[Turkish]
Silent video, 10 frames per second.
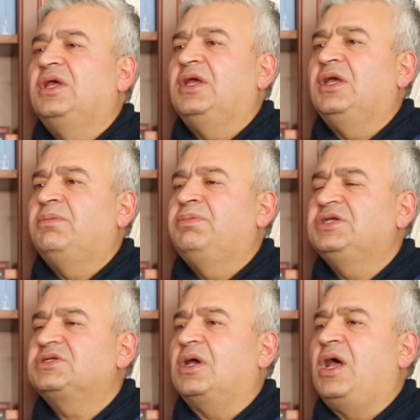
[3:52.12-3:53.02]
e,
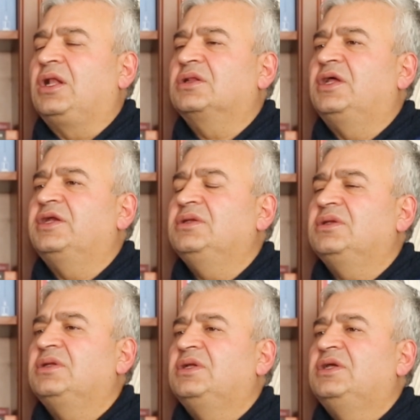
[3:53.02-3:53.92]
bir halkların
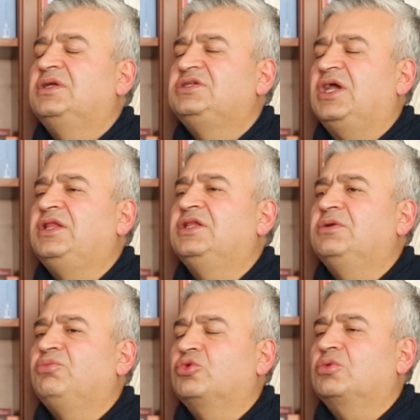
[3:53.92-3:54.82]
kendini
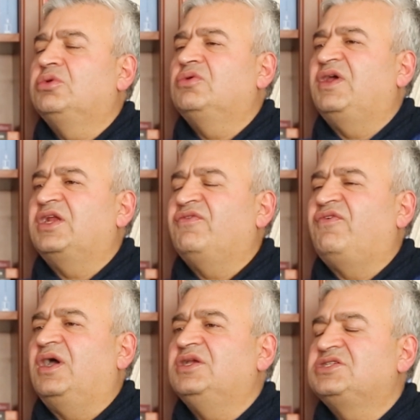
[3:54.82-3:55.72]
mutlu ve
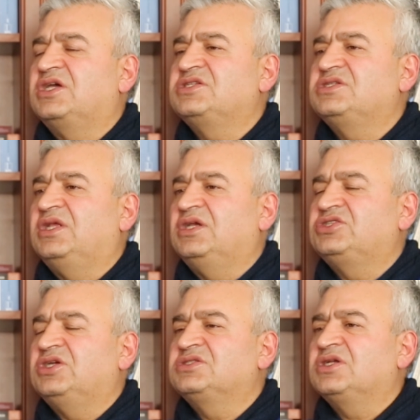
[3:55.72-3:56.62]
refah içerisinde
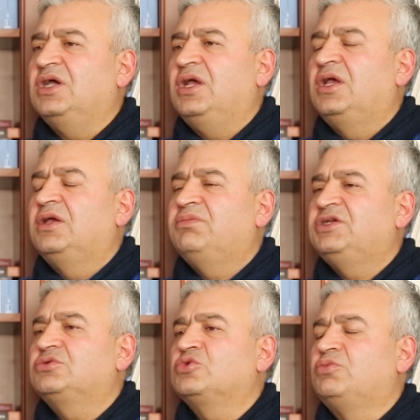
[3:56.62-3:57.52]
yaşayacağı
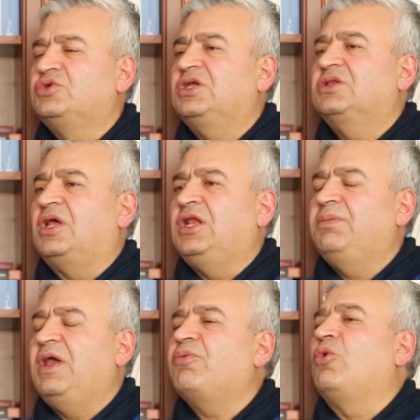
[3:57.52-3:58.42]
bir cumhuriyet
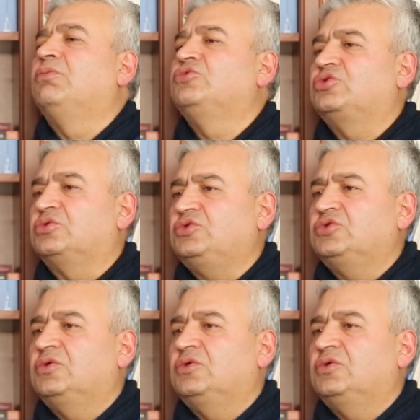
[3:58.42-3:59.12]
talebi hep olmuştur.